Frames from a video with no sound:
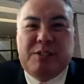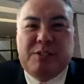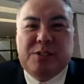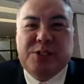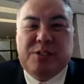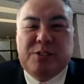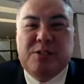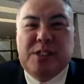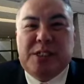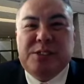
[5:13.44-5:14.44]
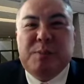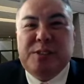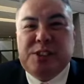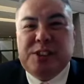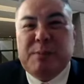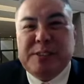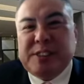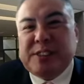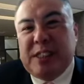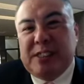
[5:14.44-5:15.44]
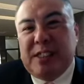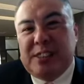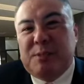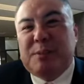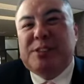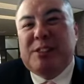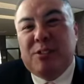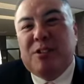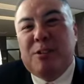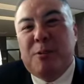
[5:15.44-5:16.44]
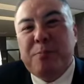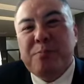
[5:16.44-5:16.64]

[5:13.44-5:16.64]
はおそらく今回そのスター正樹さんやってらっしゃいますけど、う